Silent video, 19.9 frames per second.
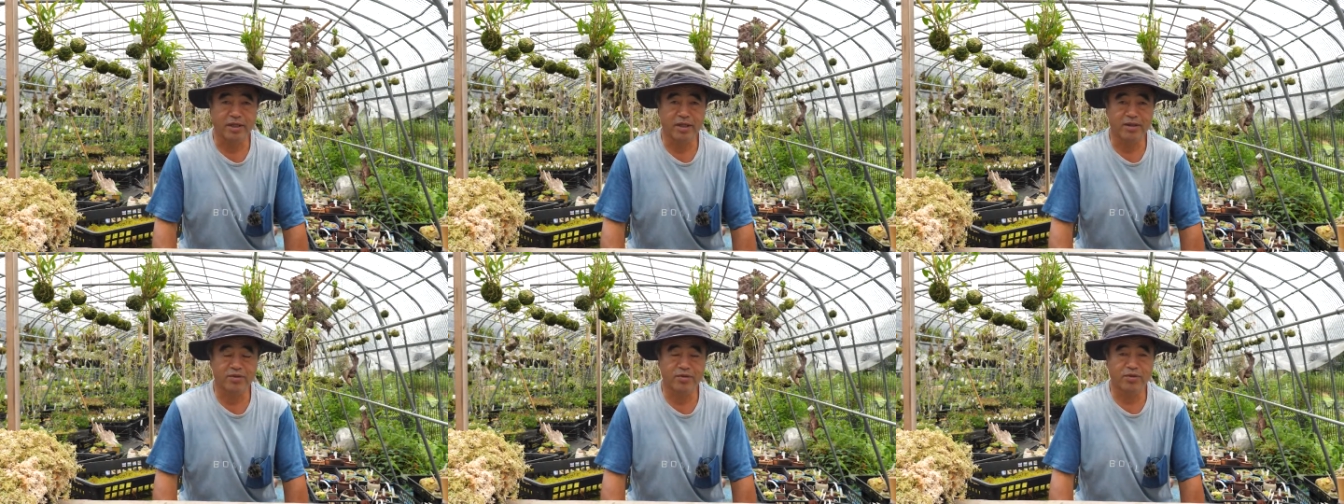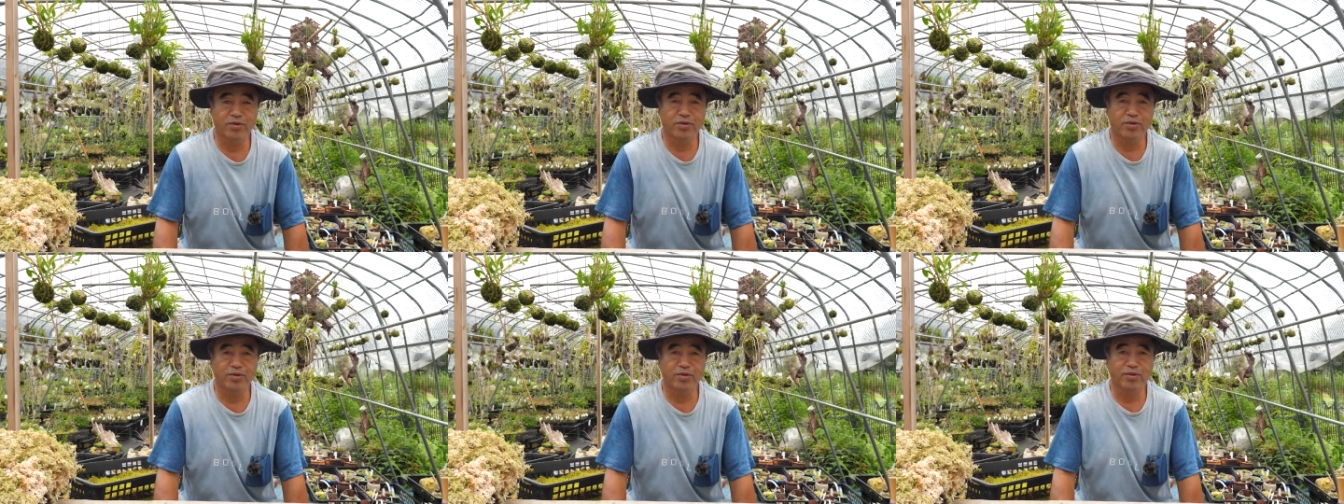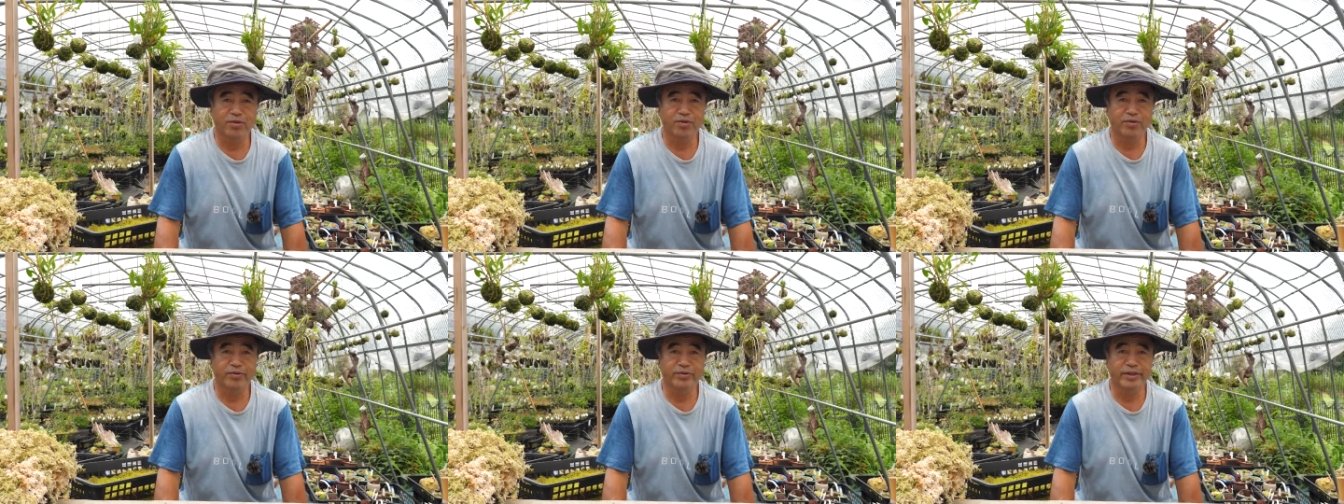あ
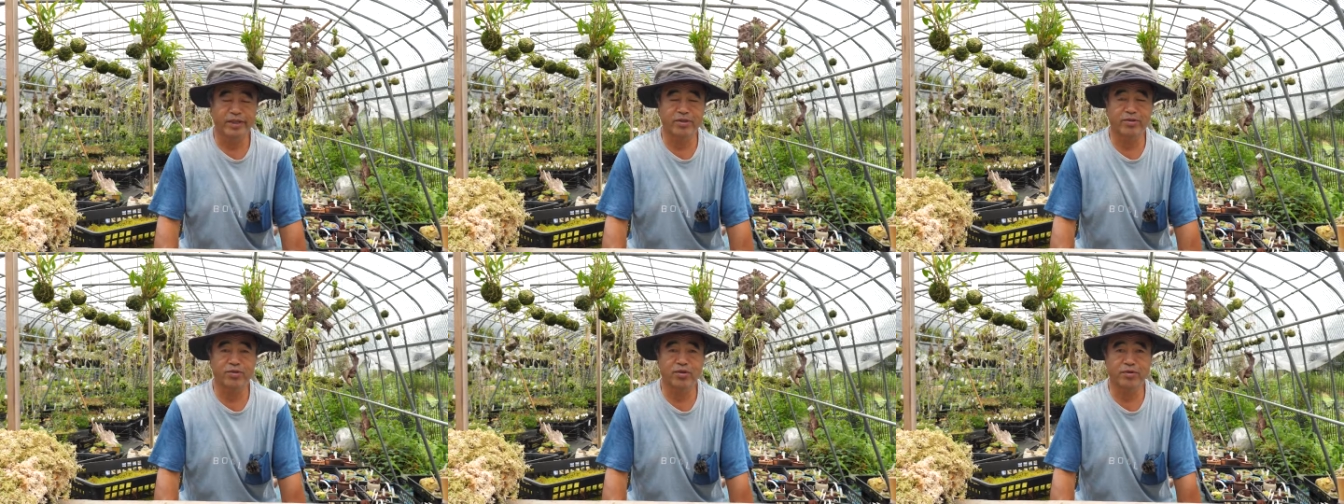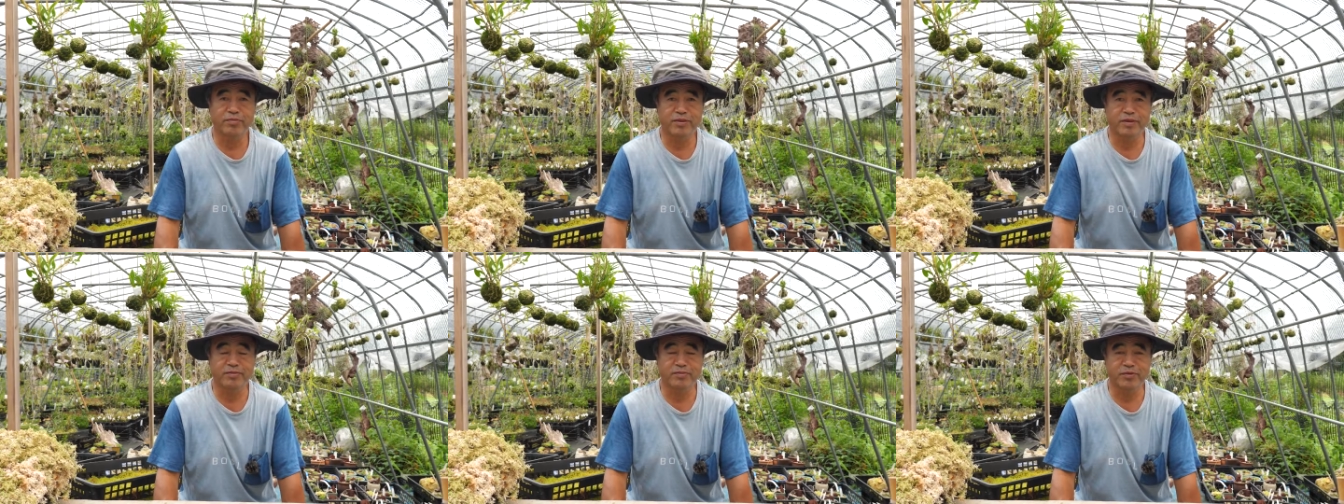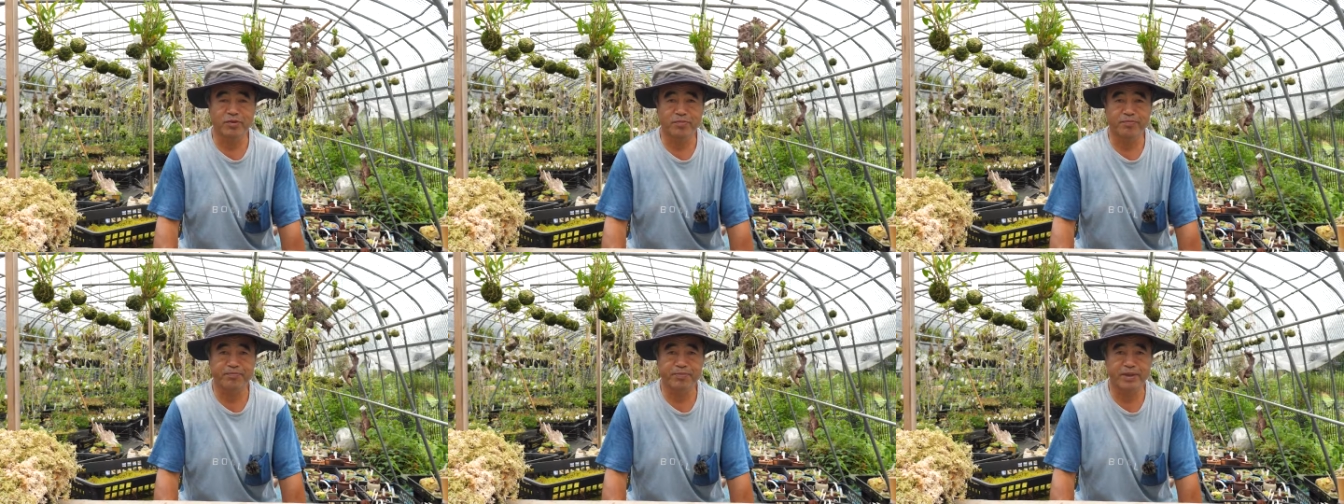のデンドロビウム
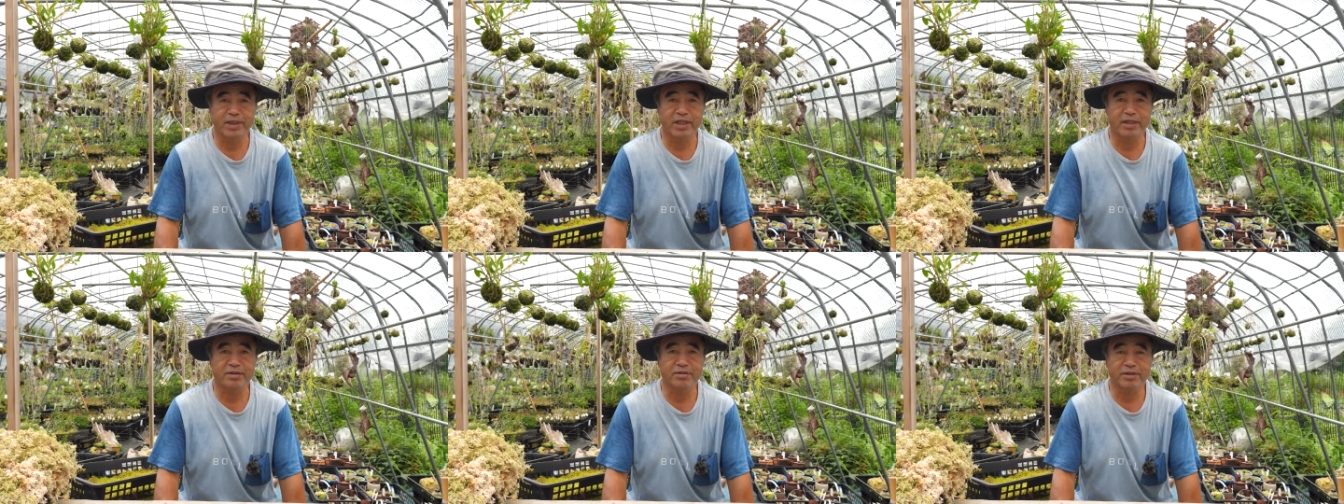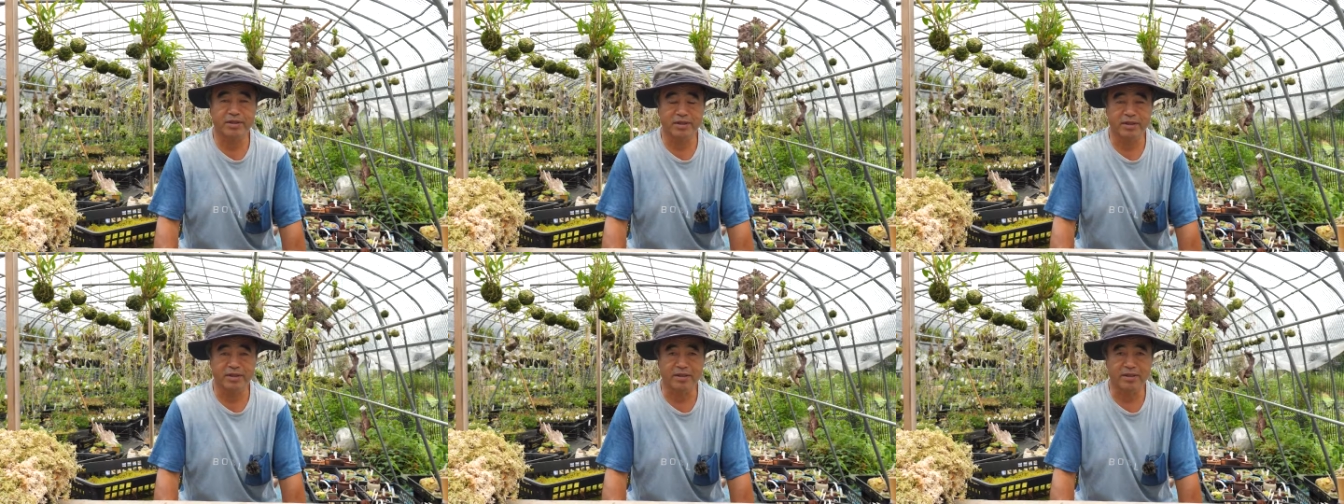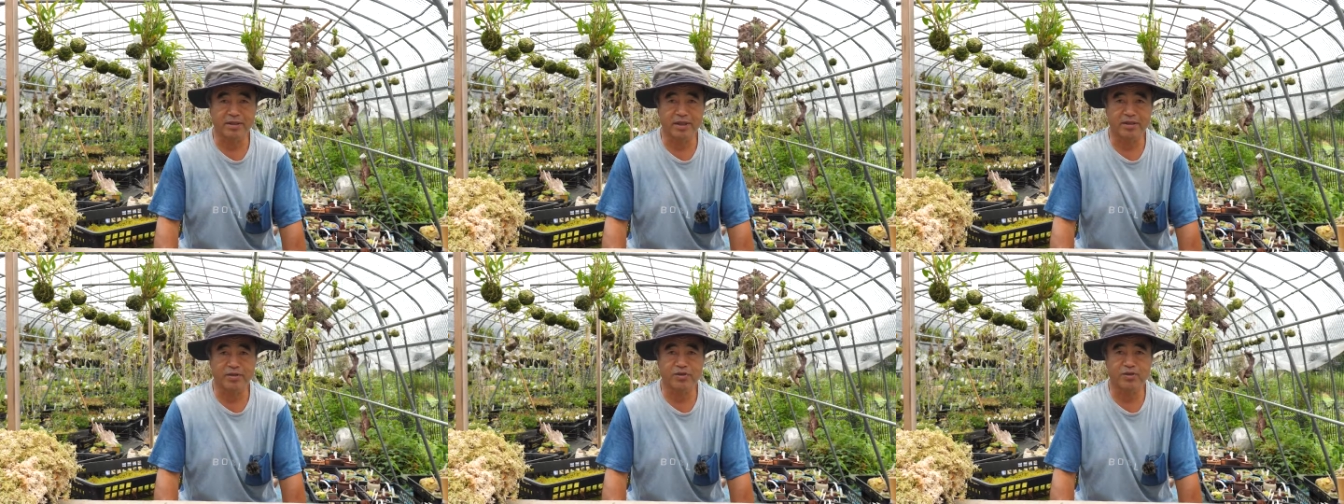のピラルディ
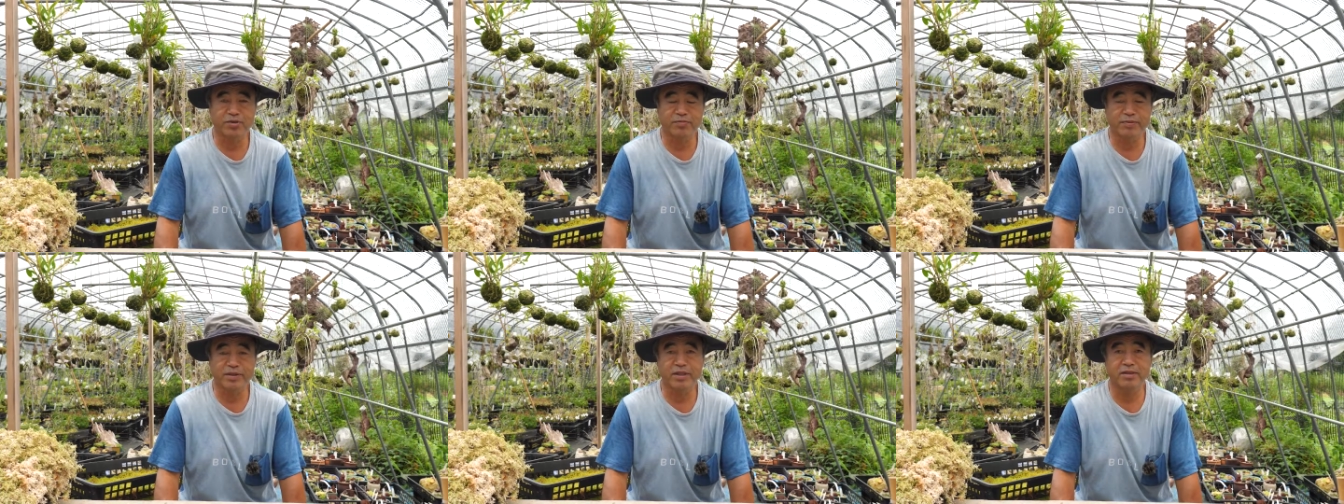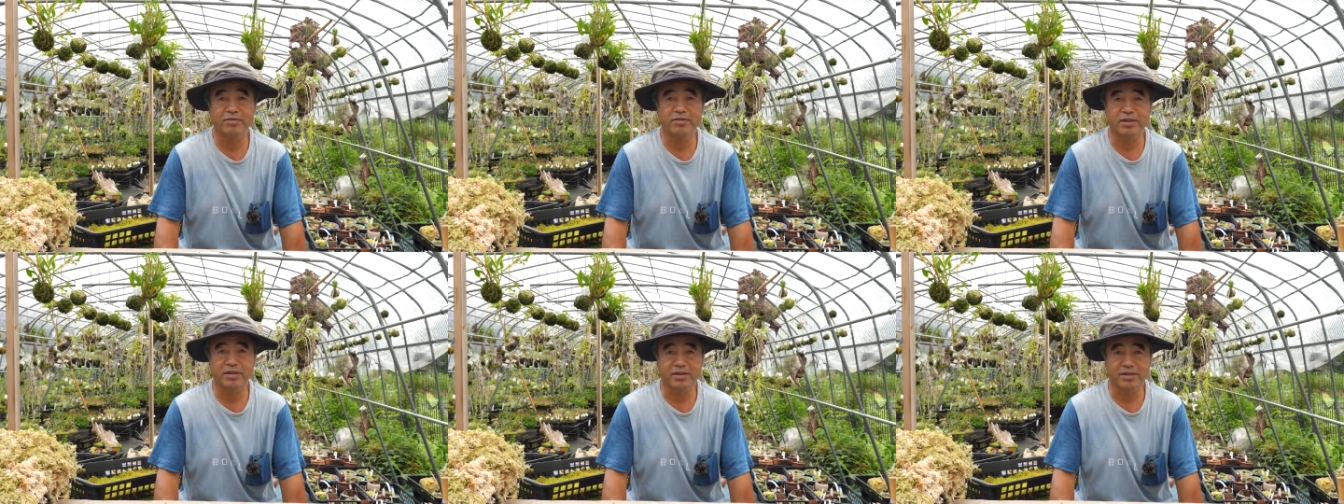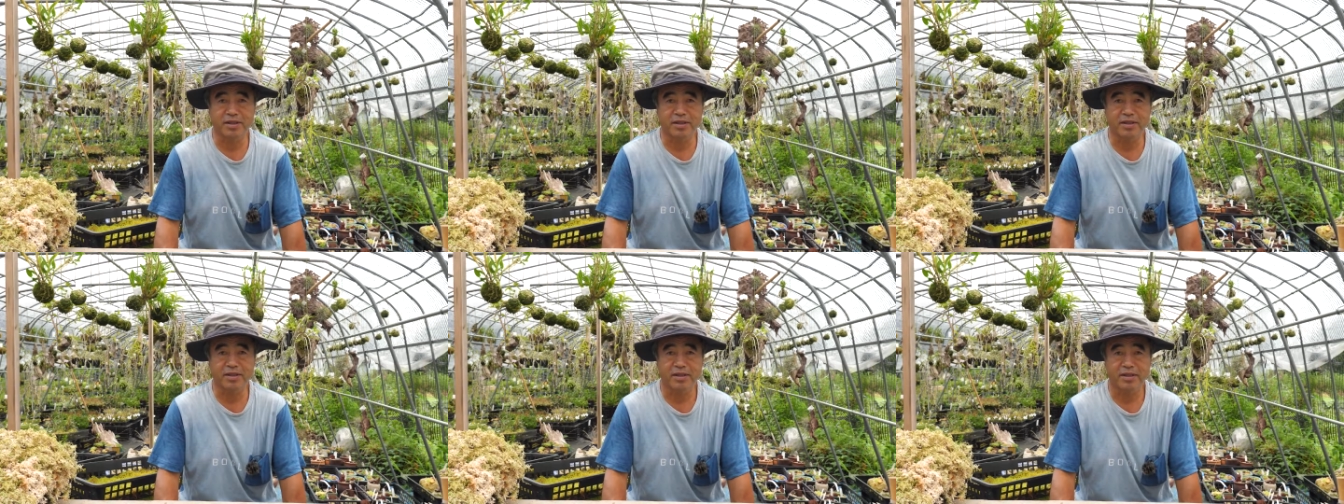原種のピラルディで
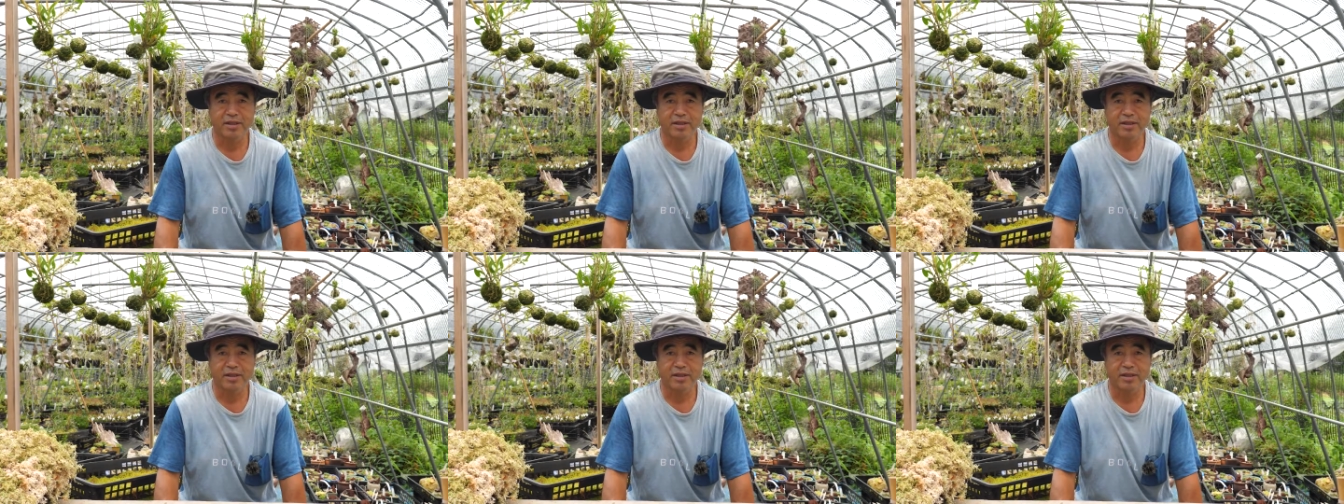すね。